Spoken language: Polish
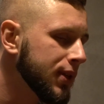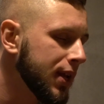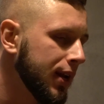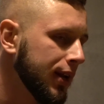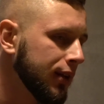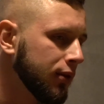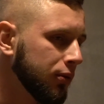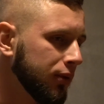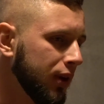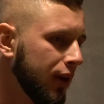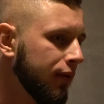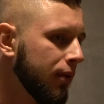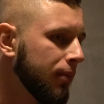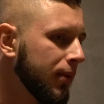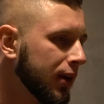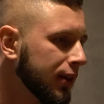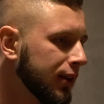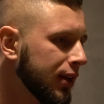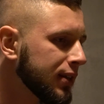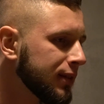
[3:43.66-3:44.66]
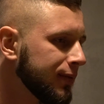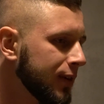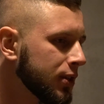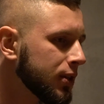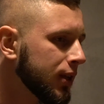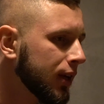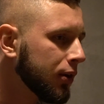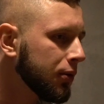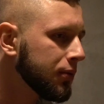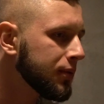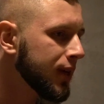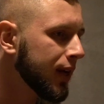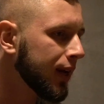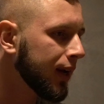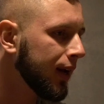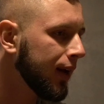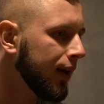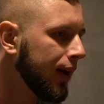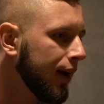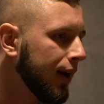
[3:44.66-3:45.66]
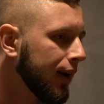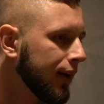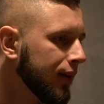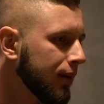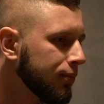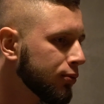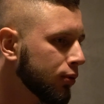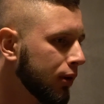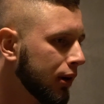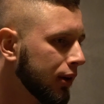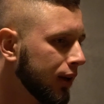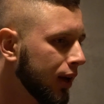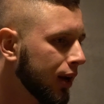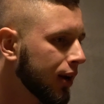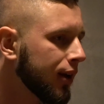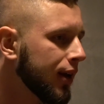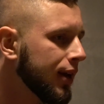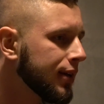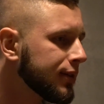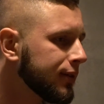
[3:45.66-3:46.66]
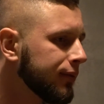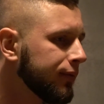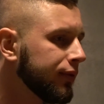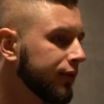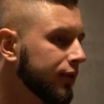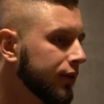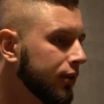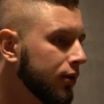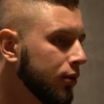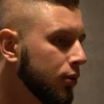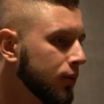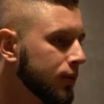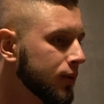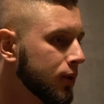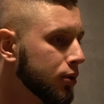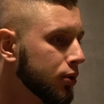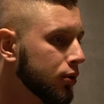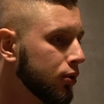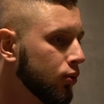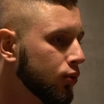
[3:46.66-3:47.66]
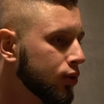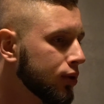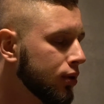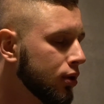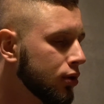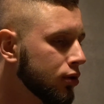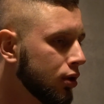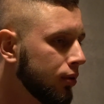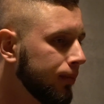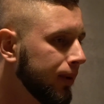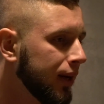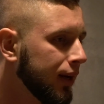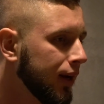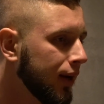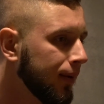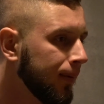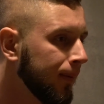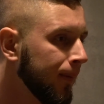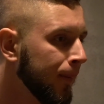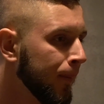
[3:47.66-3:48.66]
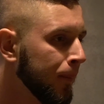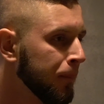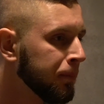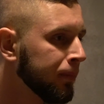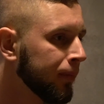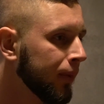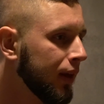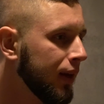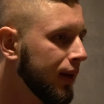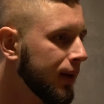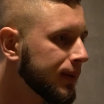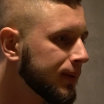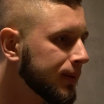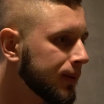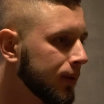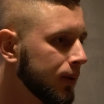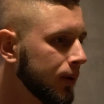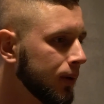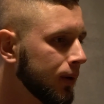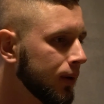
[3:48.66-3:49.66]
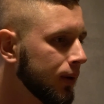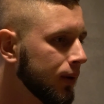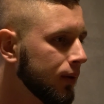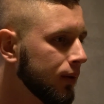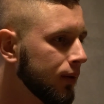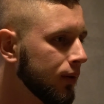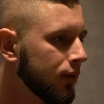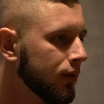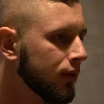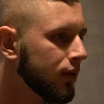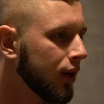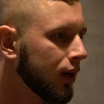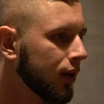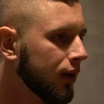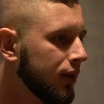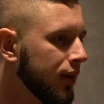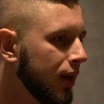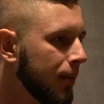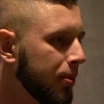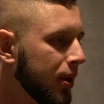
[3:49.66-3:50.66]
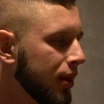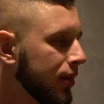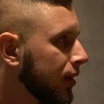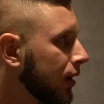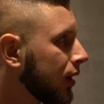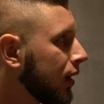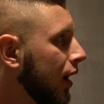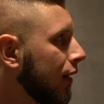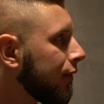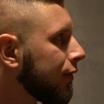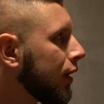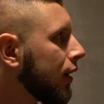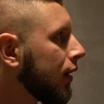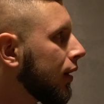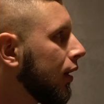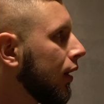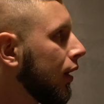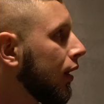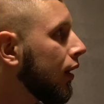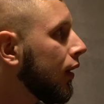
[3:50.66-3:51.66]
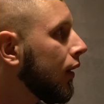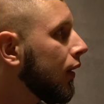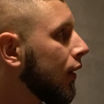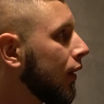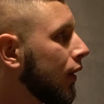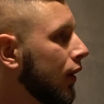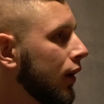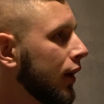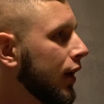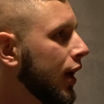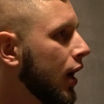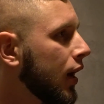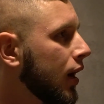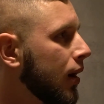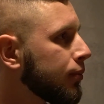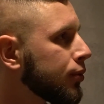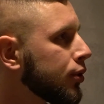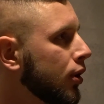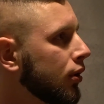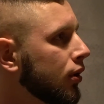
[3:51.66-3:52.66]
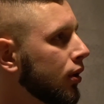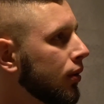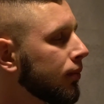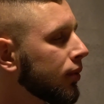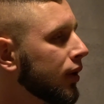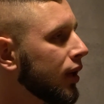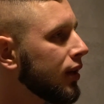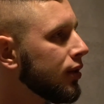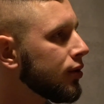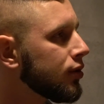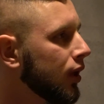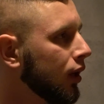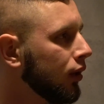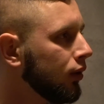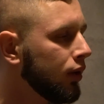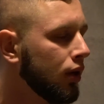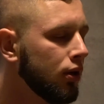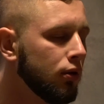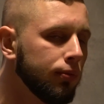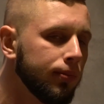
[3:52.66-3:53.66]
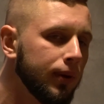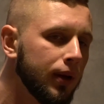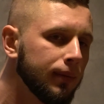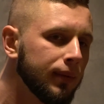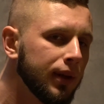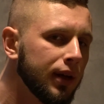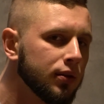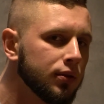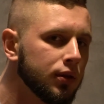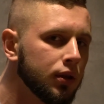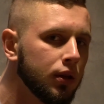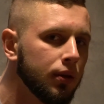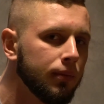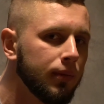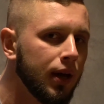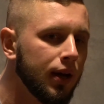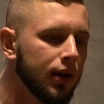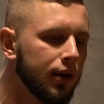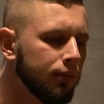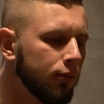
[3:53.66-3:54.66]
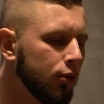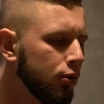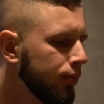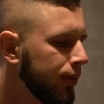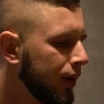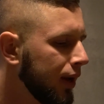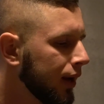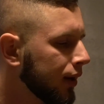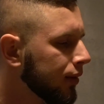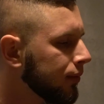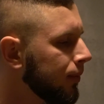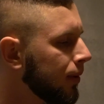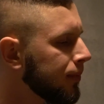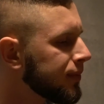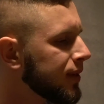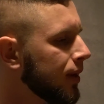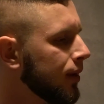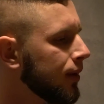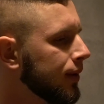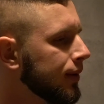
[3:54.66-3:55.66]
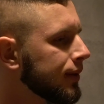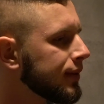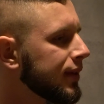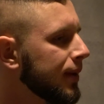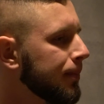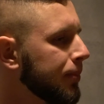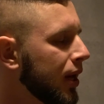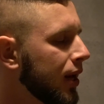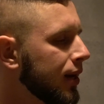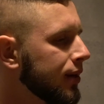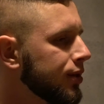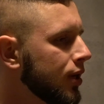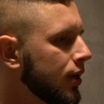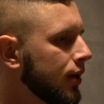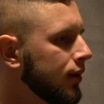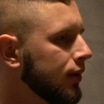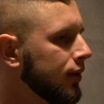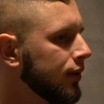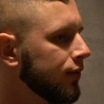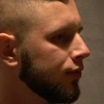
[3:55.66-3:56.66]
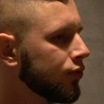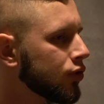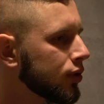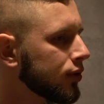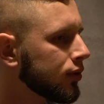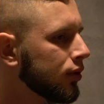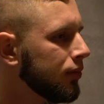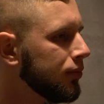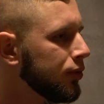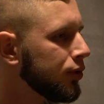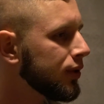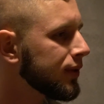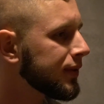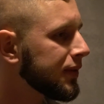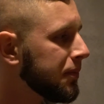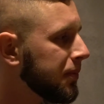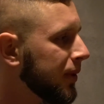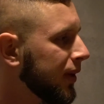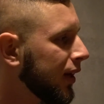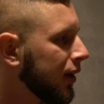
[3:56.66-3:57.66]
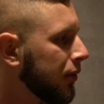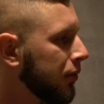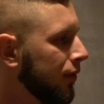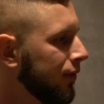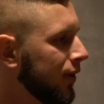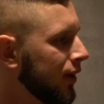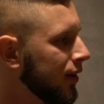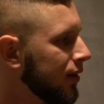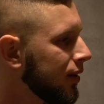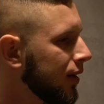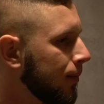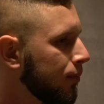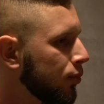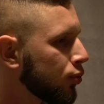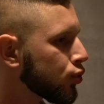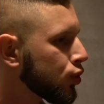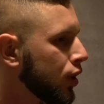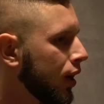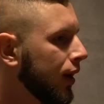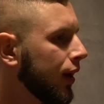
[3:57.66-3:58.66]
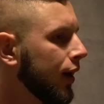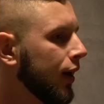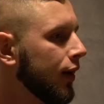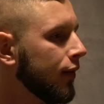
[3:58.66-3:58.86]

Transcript: zaletą, nie wiem jak nazwać taką cechę, ale na przykład jak jest w dniu coś do, do zrobienia, jest yy, taki napięty grafik, jaram się tym. Kiedyś tego nie lubiłem, teraz się tym jaram. Lubię jak mam za, zapierdziel i wszystko mi się sypie na głowę i ja muszę